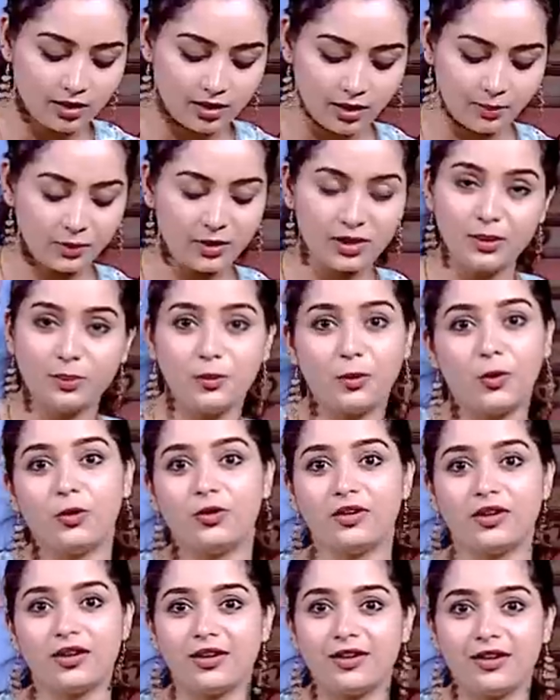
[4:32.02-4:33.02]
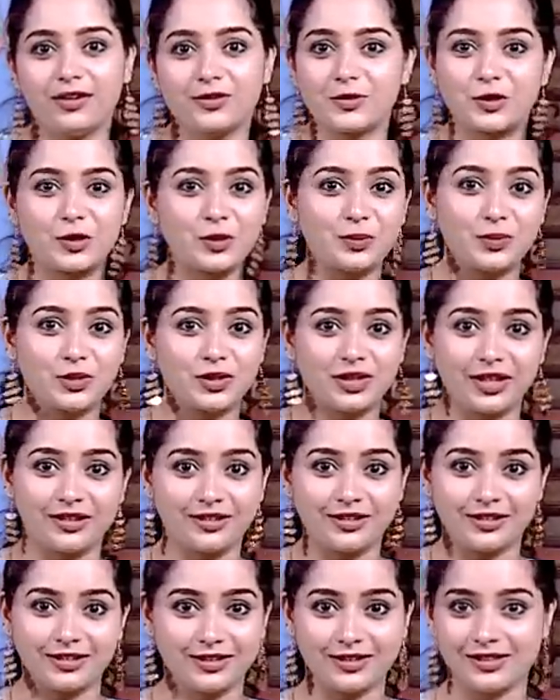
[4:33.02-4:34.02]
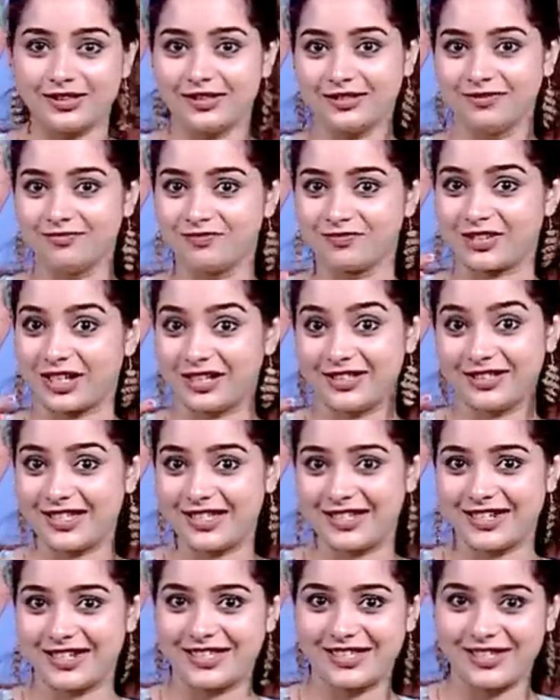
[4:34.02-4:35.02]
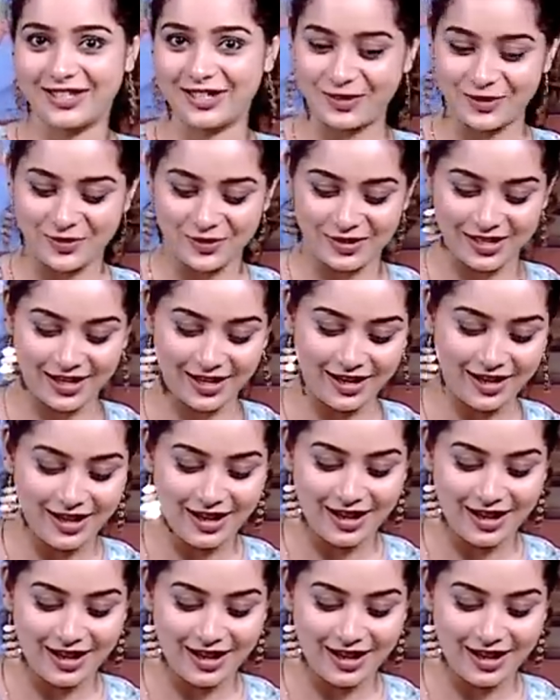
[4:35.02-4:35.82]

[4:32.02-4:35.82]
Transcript: நம்ம இந்த போண்டா எல்லாம் சுடும்போது அந்த கன்சிஸ்டன்சி இருக்கும் இல்லையா